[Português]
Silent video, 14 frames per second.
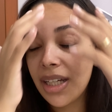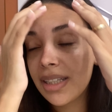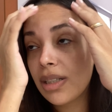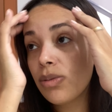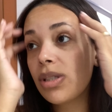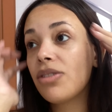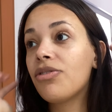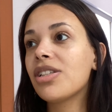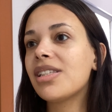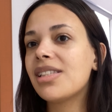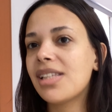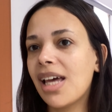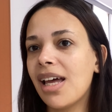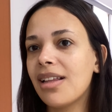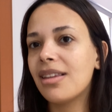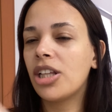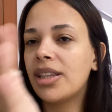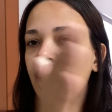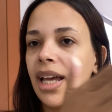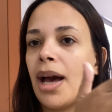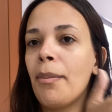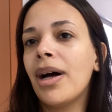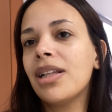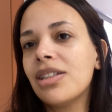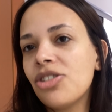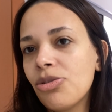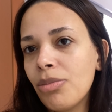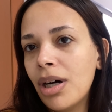Então, se você só tem a
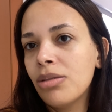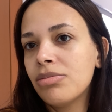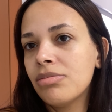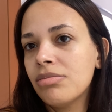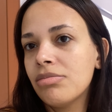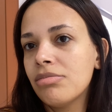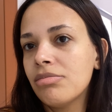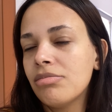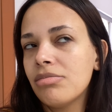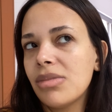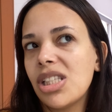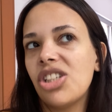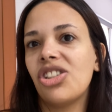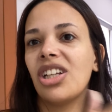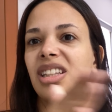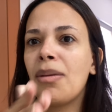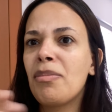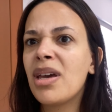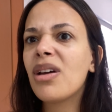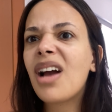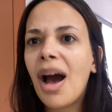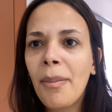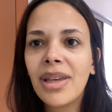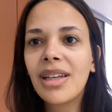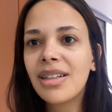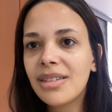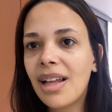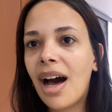mala de mão, você já tá meio
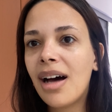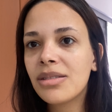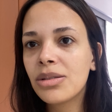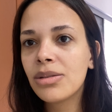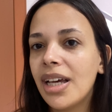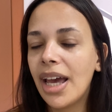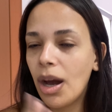caminho andado.